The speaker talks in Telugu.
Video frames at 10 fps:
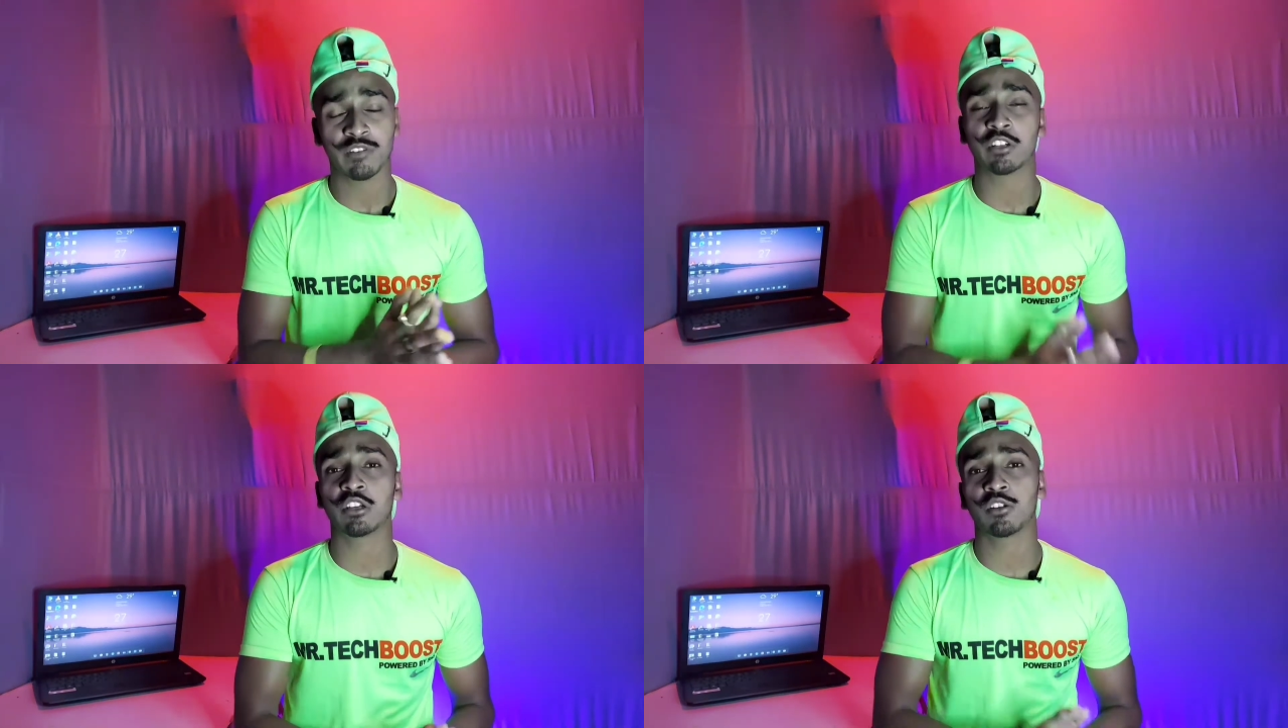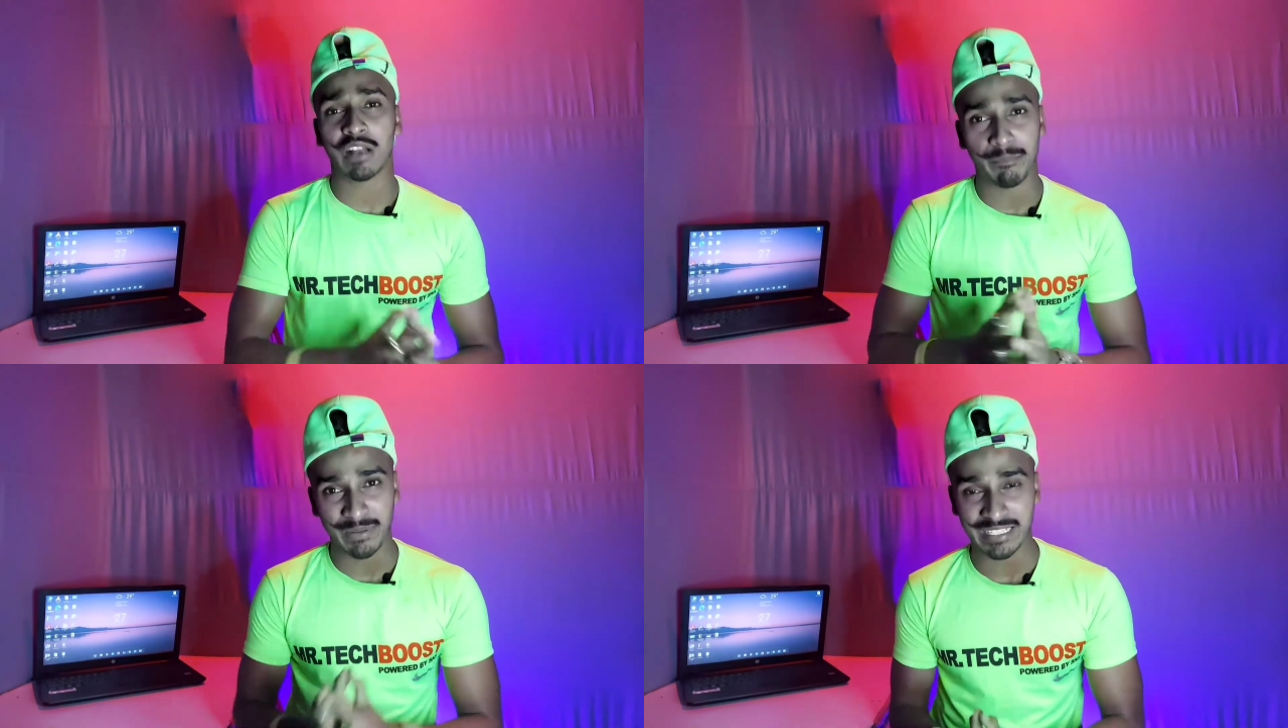సో ఈ
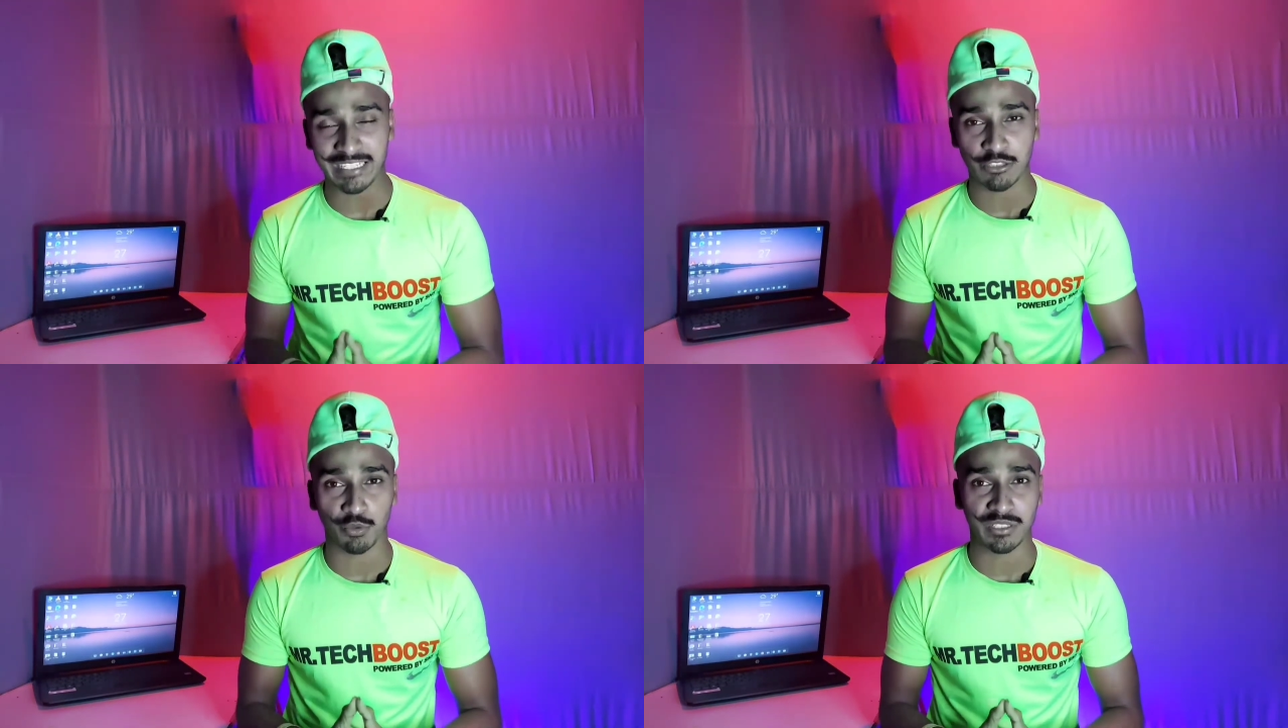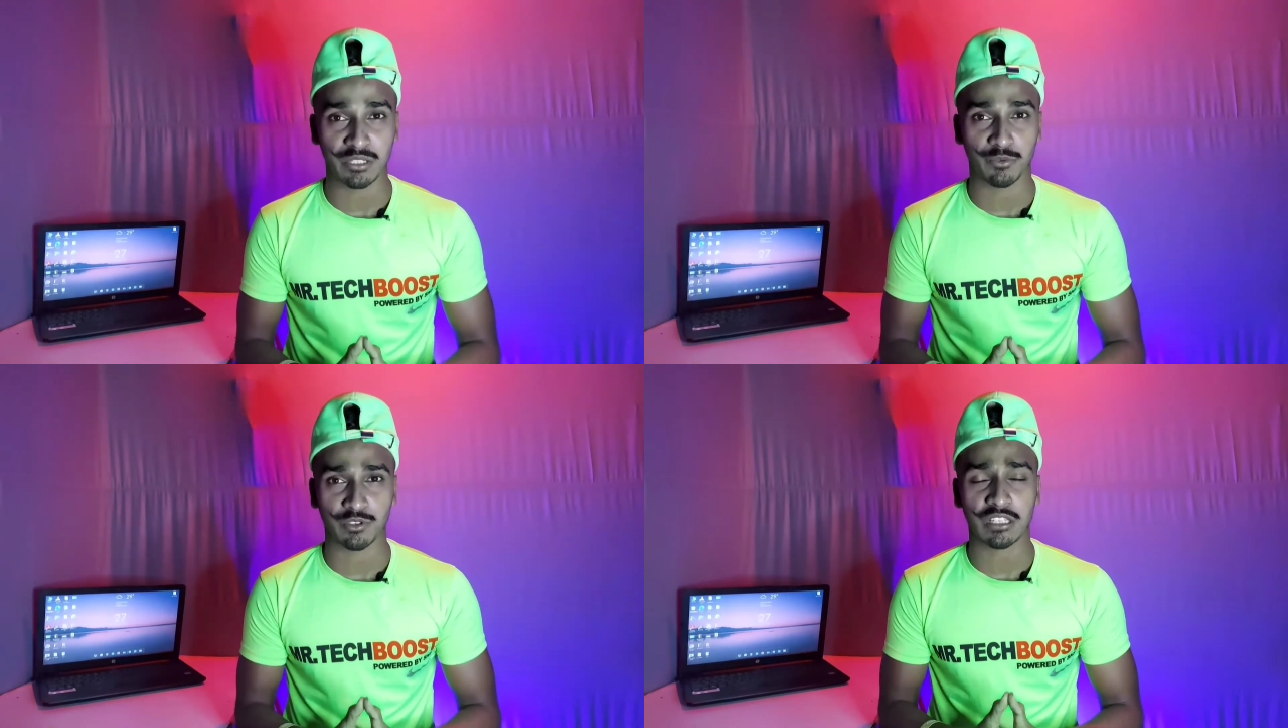వీడియోలో కంప్లీట్లీ
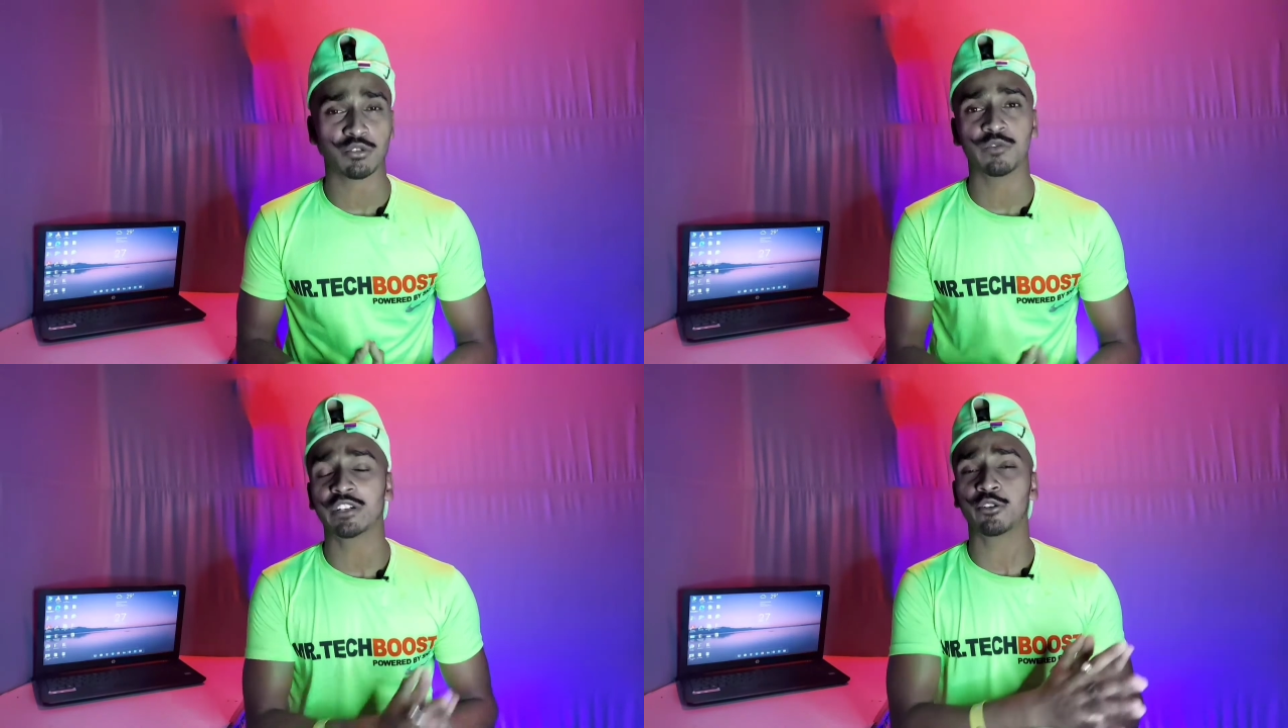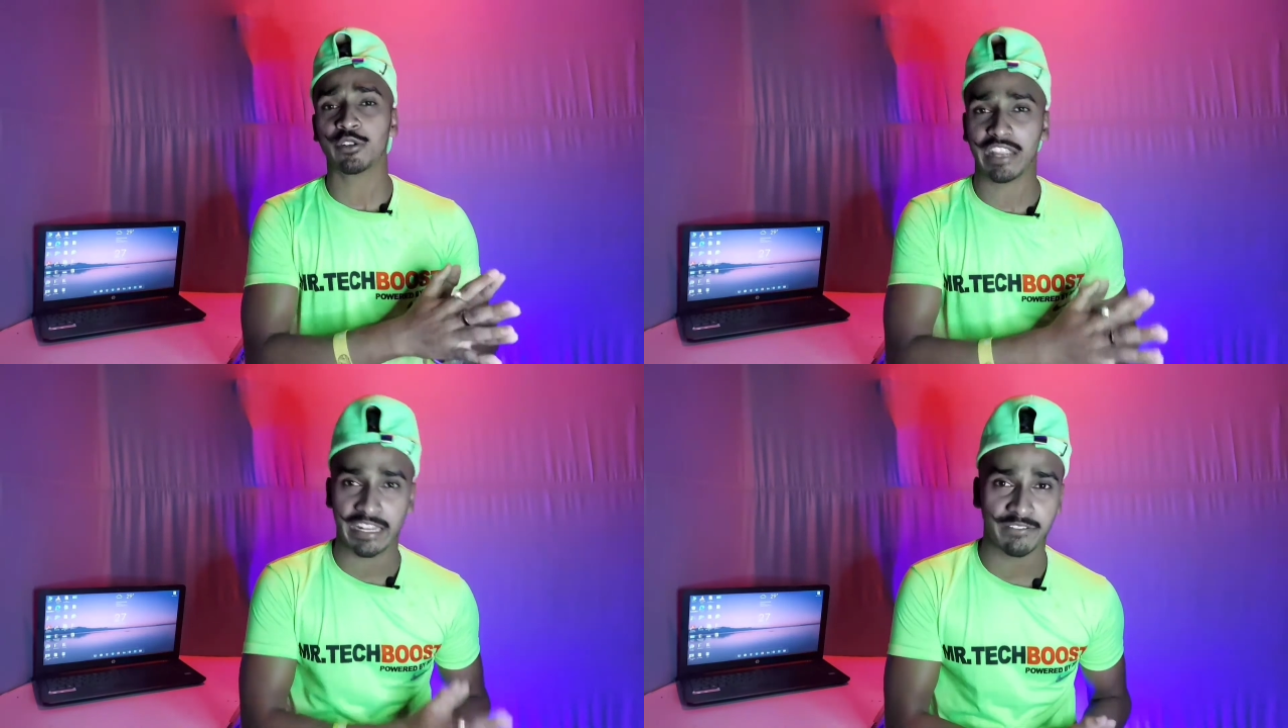చూపించబోతున్నా సో
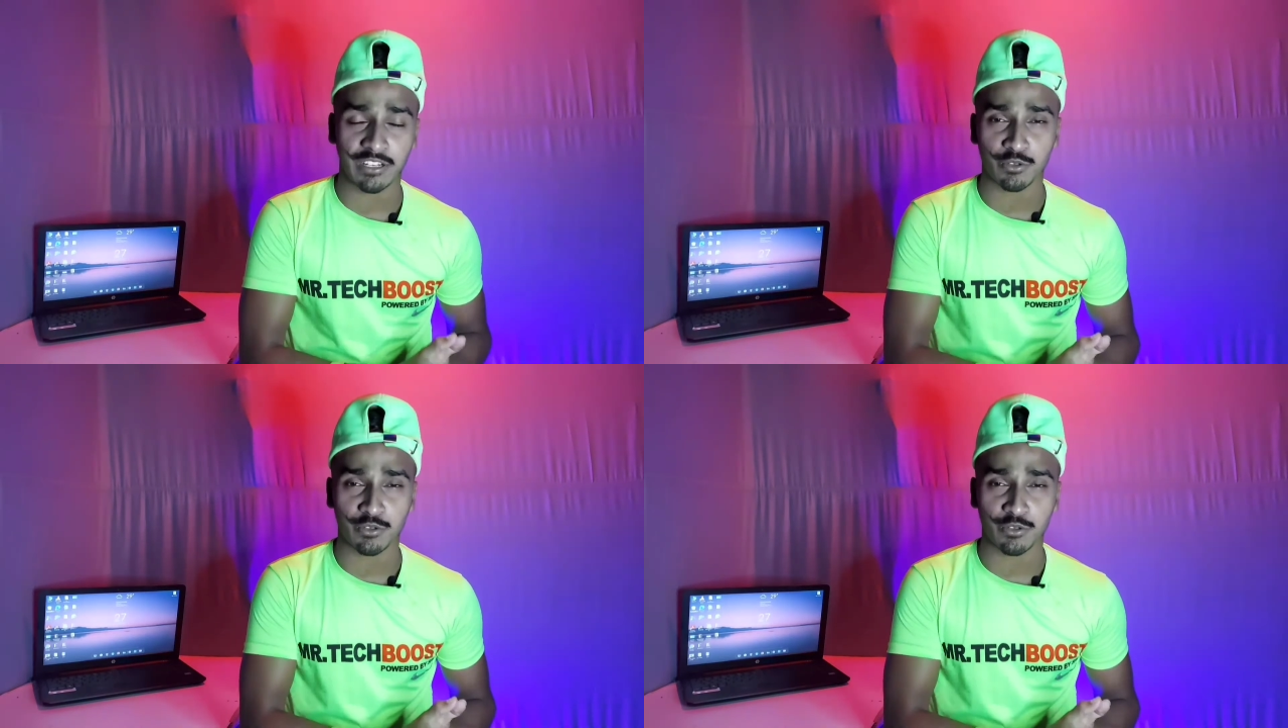వీడియోను